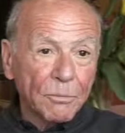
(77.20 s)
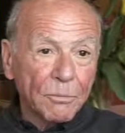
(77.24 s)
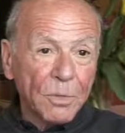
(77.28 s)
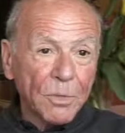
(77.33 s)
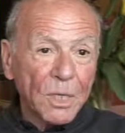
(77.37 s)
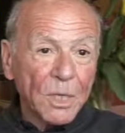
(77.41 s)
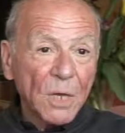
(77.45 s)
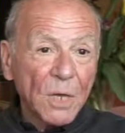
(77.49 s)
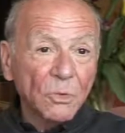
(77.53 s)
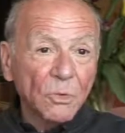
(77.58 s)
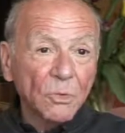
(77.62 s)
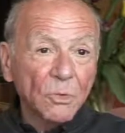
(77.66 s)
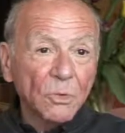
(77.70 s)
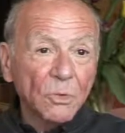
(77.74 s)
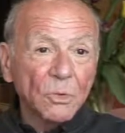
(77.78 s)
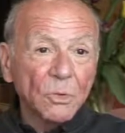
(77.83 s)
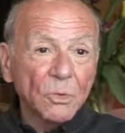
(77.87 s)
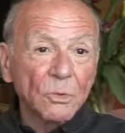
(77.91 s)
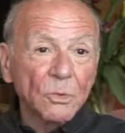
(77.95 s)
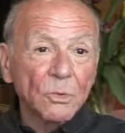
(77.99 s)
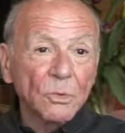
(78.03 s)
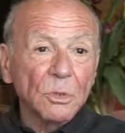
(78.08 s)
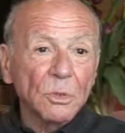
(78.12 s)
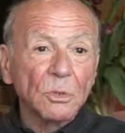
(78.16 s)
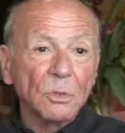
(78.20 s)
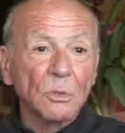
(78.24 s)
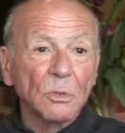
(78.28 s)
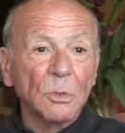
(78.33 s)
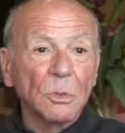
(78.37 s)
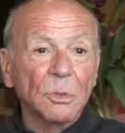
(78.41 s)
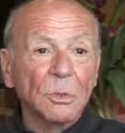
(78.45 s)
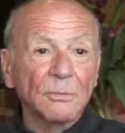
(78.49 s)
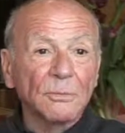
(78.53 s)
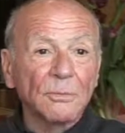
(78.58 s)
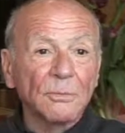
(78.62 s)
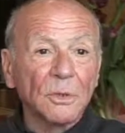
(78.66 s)
Il y a une
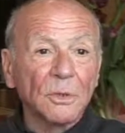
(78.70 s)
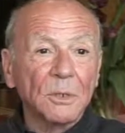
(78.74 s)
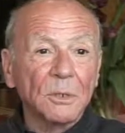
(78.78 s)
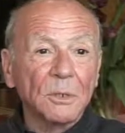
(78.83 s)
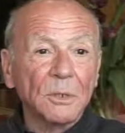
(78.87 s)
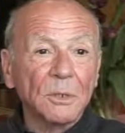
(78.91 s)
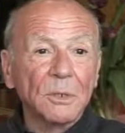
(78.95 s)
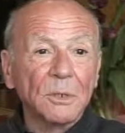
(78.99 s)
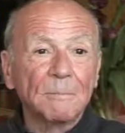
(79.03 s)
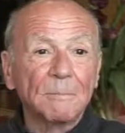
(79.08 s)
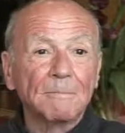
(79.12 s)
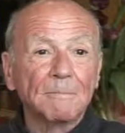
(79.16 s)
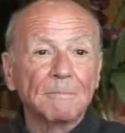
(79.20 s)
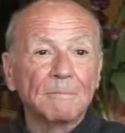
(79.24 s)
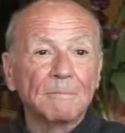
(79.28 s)
construction en France